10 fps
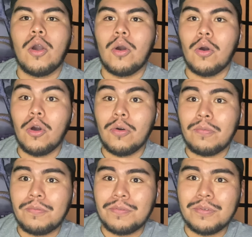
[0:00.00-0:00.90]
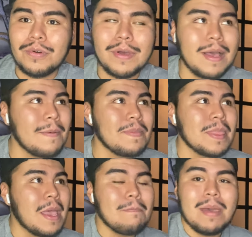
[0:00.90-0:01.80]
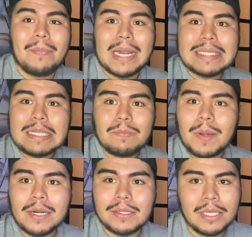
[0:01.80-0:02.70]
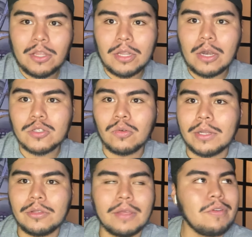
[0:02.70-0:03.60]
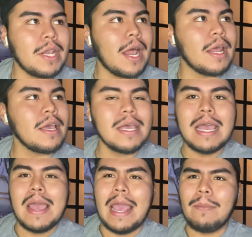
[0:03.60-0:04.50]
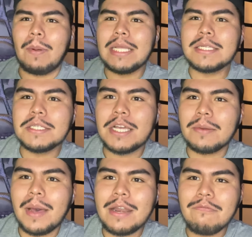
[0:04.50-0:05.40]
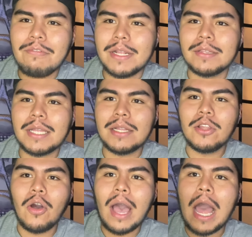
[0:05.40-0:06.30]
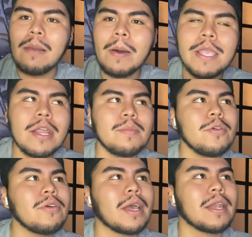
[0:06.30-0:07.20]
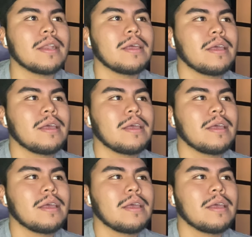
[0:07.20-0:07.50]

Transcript: Uf, me parece el partido de los cuartos de final, ¿eh? El Paris Saint-Germain enfrentando al Bayern München.